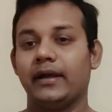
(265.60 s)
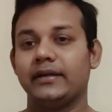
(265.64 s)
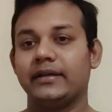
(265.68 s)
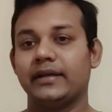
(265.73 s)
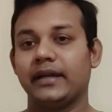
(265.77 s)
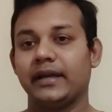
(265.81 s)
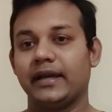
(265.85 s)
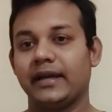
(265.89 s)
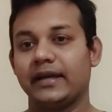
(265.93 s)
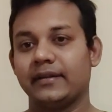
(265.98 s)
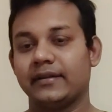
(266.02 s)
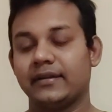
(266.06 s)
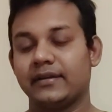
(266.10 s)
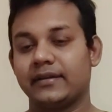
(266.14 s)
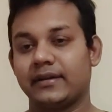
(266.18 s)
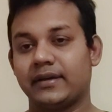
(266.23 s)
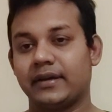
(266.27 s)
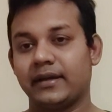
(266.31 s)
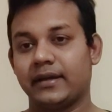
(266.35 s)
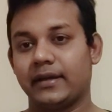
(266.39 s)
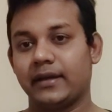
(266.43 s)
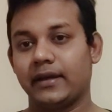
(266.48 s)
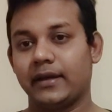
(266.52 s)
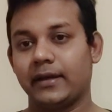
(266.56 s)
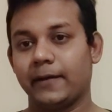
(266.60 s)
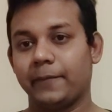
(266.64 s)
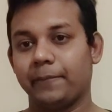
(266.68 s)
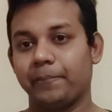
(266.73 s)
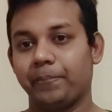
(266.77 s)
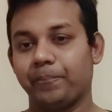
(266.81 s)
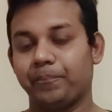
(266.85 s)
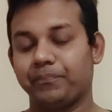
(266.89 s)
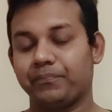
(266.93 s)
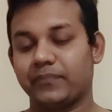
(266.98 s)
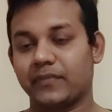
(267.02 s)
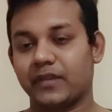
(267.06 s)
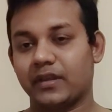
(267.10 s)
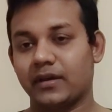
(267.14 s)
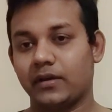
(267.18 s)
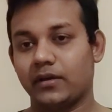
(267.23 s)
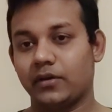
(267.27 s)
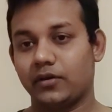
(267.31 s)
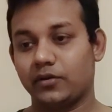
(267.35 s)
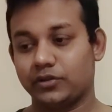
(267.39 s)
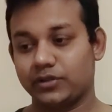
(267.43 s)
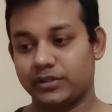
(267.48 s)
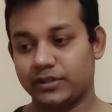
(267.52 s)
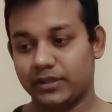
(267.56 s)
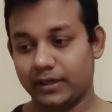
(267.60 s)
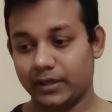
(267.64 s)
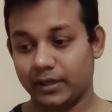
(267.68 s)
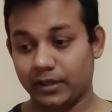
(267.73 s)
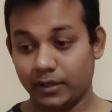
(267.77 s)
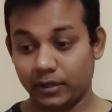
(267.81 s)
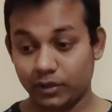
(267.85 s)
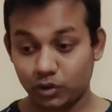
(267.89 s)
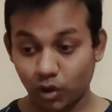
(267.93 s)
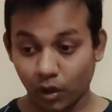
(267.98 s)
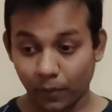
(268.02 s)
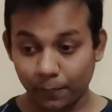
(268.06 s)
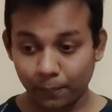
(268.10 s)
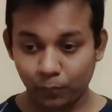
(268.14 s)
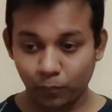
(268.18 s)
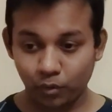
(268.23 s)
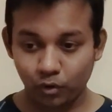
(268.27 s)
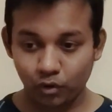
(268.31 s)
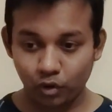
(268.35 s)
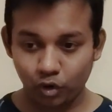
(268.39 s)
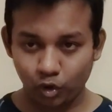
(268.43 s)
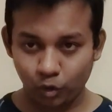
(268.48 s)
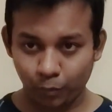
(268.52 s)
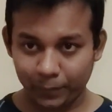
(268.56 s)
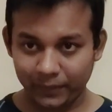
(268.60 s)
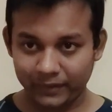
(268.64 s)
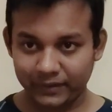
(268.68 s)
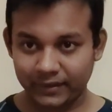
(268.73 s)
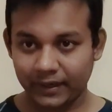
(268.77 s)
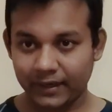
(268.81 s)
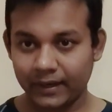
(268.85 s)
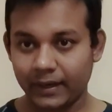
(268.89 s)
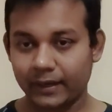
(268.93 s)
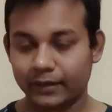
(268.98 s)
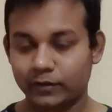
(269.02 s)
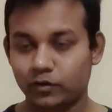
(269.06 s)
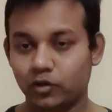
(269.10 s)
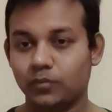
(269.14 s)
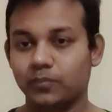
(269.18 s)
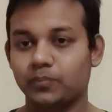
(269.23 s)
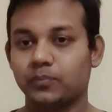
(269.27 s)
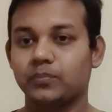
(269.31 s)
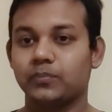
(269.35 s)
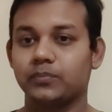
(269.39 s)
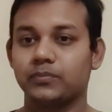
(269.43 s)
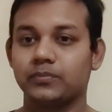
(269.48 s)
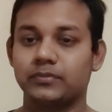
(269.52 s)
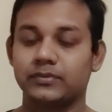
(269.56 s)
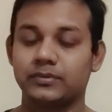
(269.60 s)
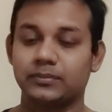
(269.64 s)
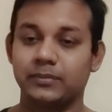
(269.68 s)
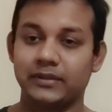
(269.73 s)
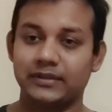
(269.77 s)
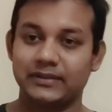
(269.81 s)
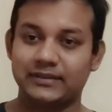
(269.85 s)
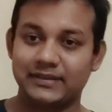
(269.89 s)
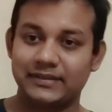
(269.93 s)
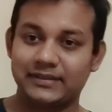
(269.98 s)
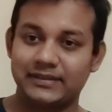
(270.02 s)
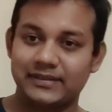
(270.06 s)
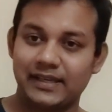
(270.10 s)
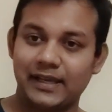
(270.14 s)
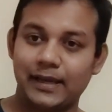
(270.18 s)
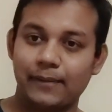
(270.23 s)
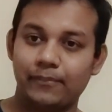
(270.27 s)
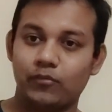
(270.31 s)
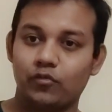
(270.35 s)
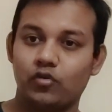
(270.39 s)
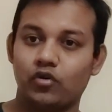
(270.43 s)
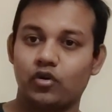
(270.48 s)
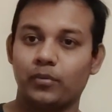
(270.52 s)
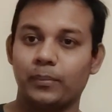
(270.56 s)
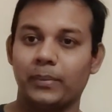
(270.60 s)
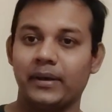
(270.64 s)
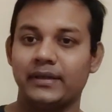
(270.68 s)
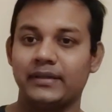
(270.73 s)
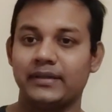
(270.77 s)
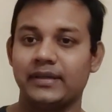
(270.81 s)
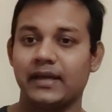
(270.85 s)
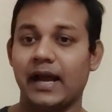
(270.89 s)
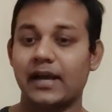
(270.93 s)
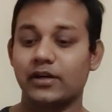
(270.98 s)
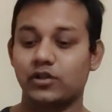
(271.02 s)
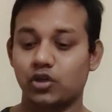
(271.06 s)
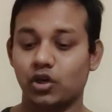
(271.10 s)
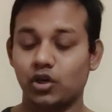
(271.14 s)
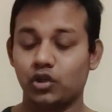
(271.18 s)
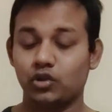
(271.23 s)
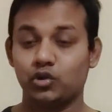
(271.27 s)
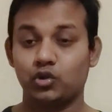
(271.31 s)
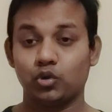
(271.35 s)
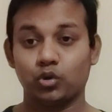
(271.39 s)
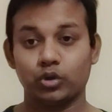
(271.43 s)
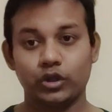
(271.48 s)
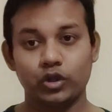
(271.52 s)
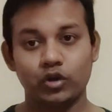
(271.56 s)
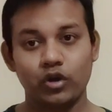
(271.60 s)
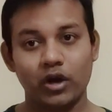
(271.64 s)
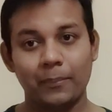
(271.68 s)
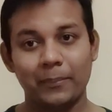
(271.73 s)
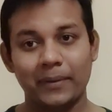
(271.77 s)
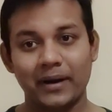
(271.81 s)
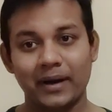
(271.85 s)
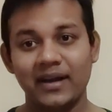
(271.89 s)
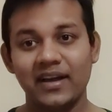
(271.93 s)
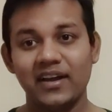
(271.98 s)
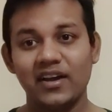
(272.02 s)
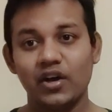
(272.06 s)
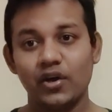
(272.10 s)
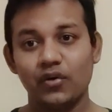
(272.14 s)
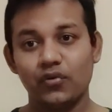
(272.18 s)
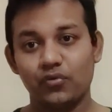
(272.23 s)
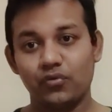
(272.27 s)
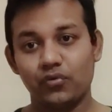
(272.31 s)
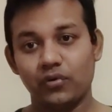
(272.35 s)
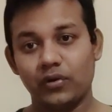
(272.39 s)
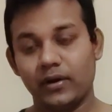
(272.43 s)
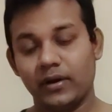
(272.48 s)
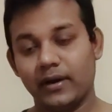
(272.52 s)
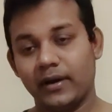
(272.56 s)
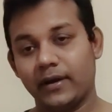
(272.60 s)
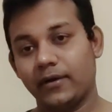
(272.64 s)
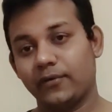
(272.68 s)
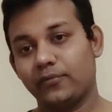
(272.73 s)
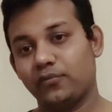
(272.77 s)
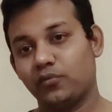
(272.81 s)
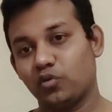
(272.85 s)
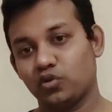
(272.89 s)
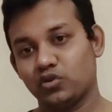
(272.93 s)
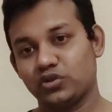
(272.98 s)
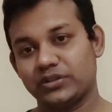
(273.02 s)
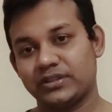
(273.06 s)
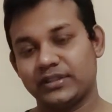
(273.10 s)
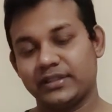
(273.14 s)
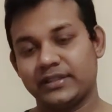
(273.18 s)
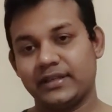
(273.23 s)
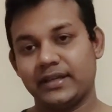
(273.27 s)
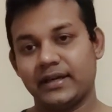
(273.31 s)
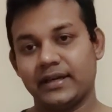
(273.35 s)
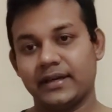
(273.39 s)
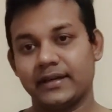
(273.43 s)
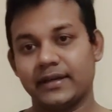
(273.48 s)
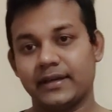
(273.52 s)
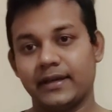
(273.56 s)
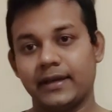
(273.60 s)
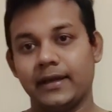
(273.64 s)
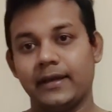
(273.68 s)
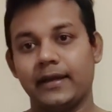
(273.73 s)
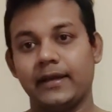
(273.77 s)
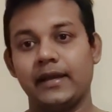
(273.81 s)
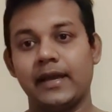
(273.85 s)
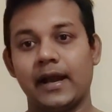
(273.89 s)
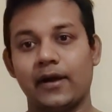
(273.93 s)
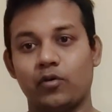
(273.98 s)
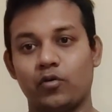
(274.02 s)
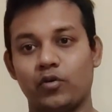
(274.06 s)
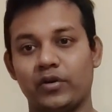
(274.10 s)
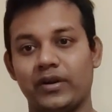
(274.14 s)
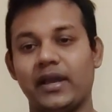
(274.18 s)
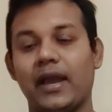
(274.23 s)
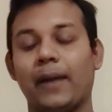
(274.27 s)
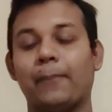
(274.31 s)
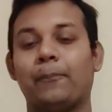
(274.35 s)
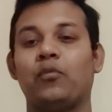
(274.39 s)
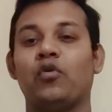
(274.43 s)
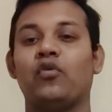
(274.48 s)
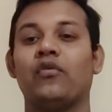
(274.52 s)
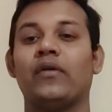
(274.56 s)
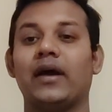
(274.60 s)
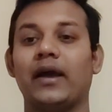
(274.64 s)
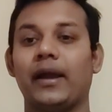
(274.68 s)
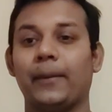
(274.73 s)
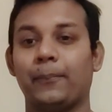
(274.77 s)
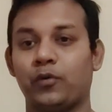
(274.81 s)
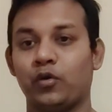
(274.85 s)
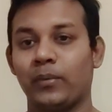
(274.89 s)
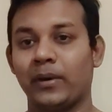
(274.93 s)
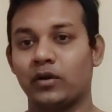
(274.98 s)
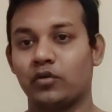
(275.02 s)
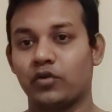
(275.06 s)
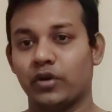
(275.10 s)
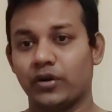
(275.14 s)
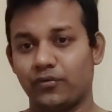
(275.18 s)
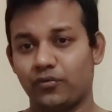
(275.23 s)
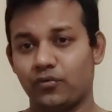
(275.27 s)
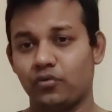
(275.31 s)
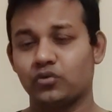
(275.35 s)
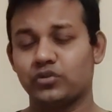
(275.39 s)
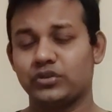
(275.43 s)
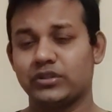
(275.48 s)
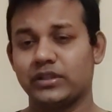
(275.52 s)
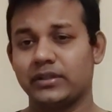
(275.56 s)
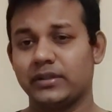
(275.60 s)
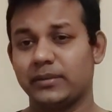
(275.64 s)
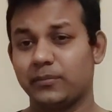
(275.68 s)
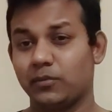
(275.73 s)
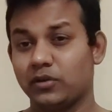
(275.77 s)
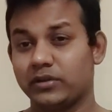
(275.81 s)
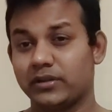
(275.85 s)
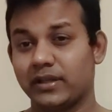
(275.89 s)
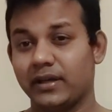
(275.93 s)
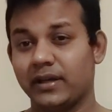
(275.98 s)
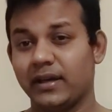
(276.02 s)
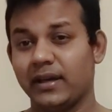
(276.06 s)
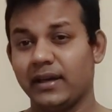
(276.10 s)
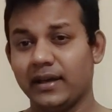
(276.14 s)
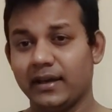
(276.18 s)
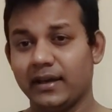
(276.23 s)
সেই গেজেটটিকে হচ্ছে সম্পূর্ণরূপে তারা একদম মানে সিস্টেম করবে যে আসলে যদিও আমরা ফুলুসিটা আর কি ইয়া করি অ্যাপ্রুভাল করি ফুলুসি বলতে